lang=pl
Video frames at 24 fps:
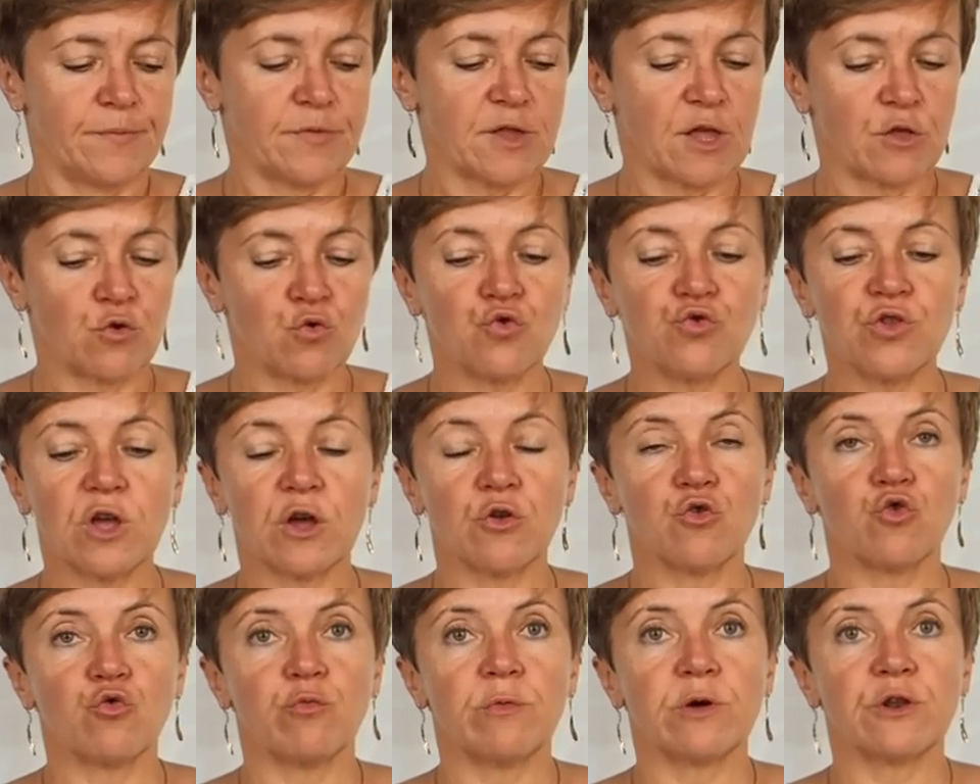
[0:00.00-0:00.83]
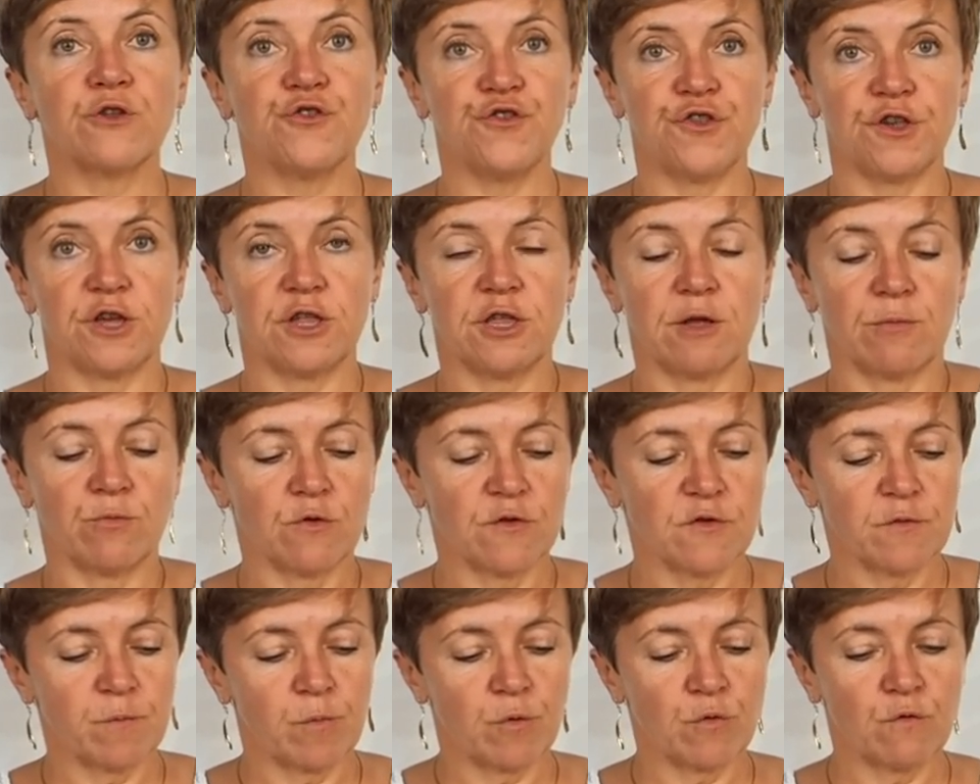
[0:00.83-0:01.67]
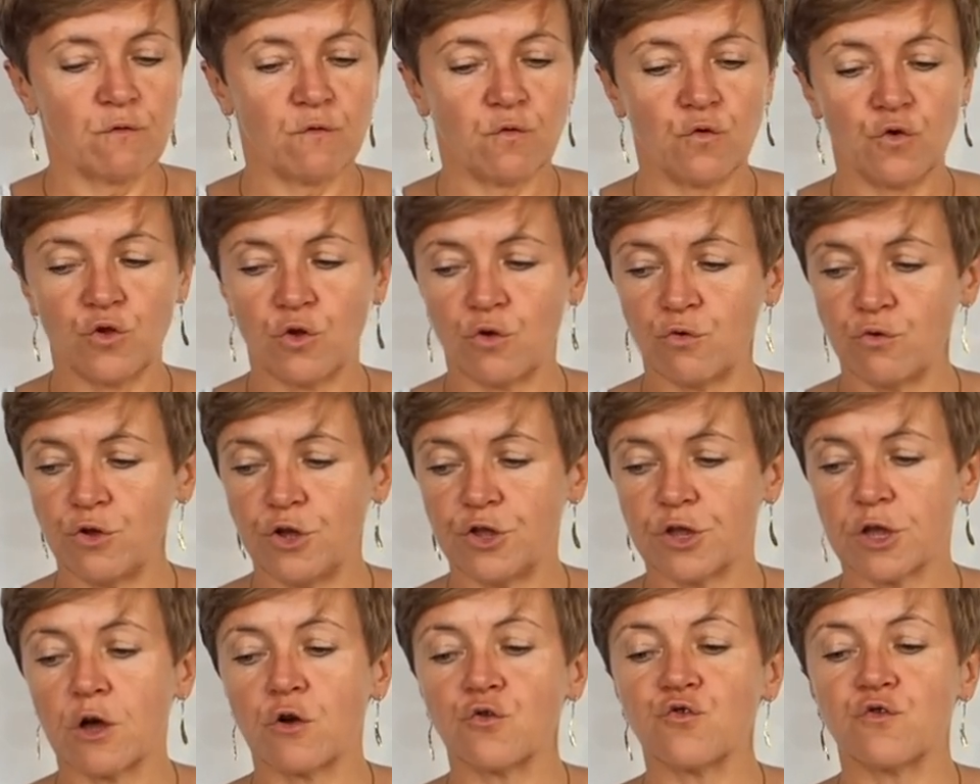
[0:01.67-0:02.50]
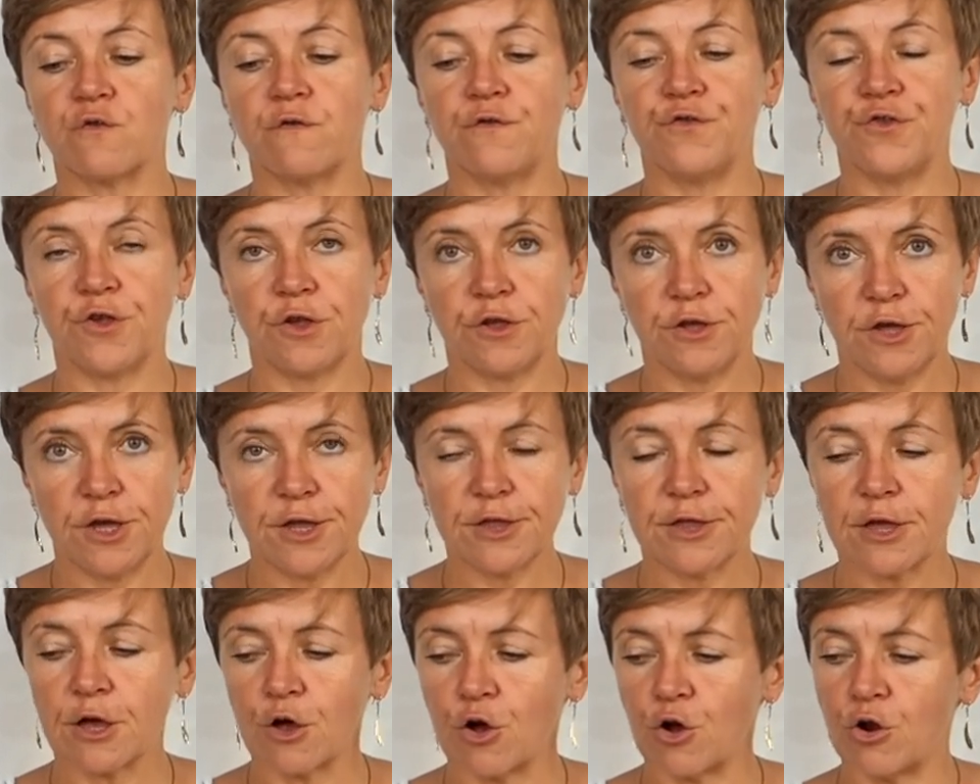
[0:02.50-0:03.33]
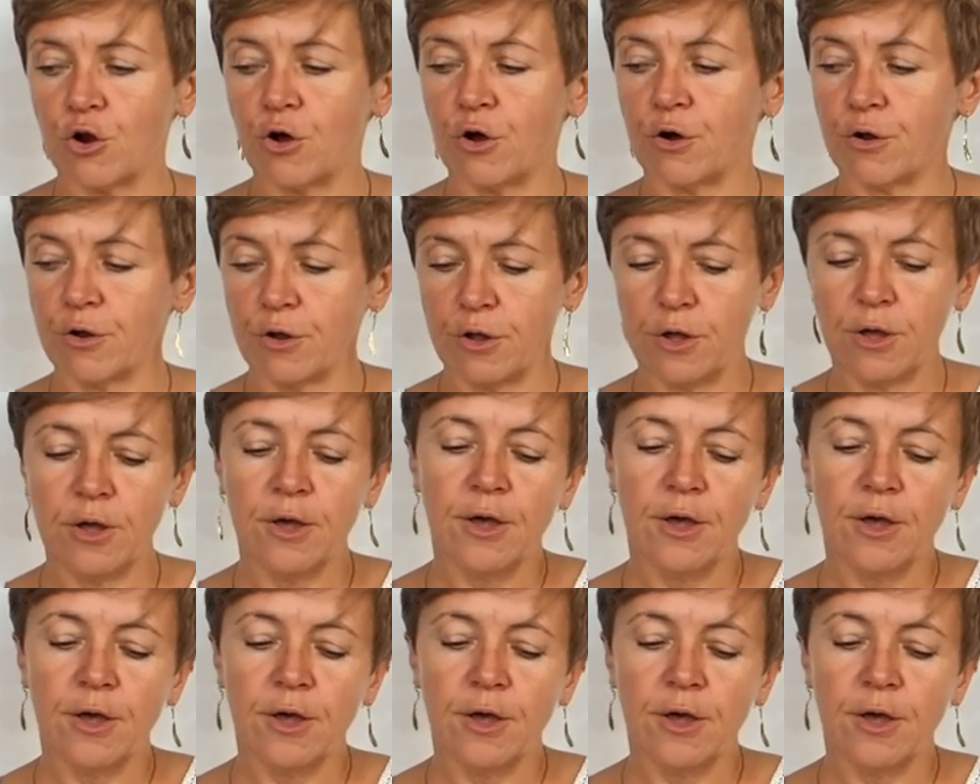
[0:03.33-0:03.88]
Na drutach numer 7 to jest podwójną nitkę, oczywiście nie te kolory,